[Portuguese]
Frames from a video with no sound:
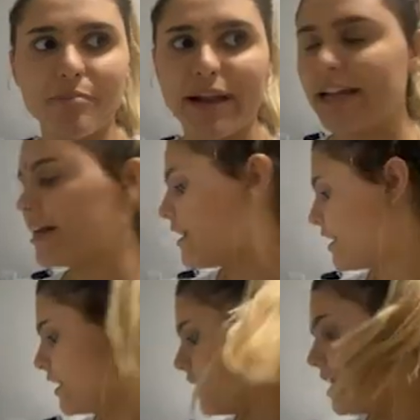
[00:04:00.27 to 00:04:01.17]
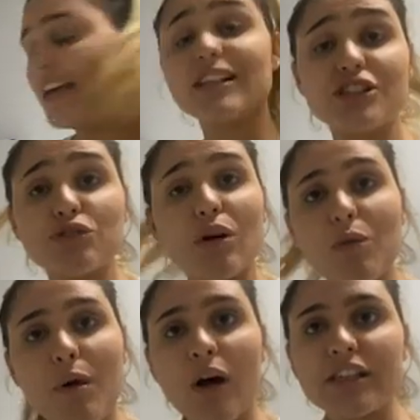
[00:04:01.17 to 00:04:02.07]
o Brenner, e a gente não
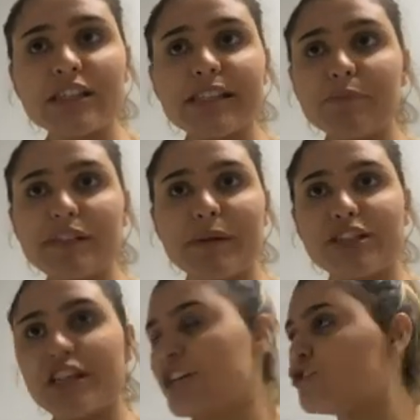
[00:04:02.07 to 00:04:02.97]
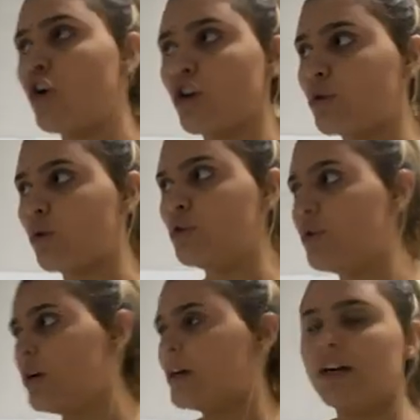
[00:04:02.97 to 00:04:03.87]
arrumou, a gente simplesmente deixou tudo
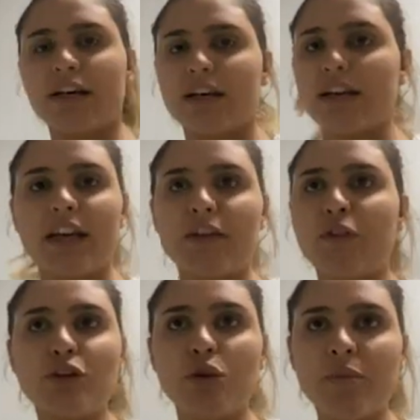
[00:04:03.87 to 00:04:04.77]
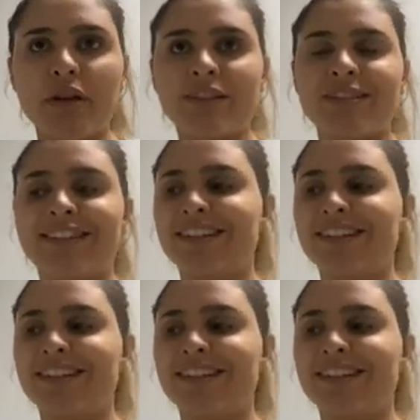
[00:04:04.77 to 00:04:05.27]
e foi dormir.